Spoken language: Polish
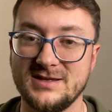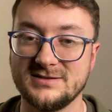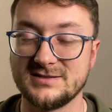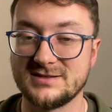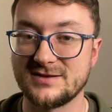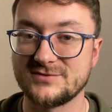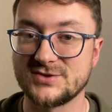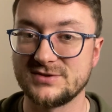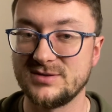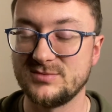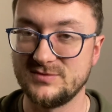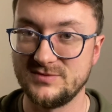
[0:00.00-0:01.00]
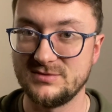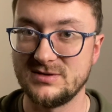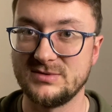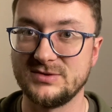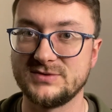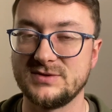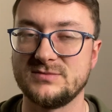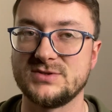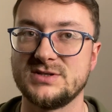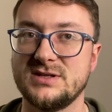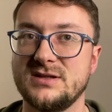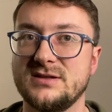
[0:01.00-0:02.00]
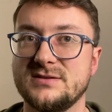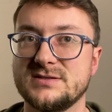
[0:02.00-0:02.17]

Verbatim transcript: I tak jak wczoraj mówiłem o tym, że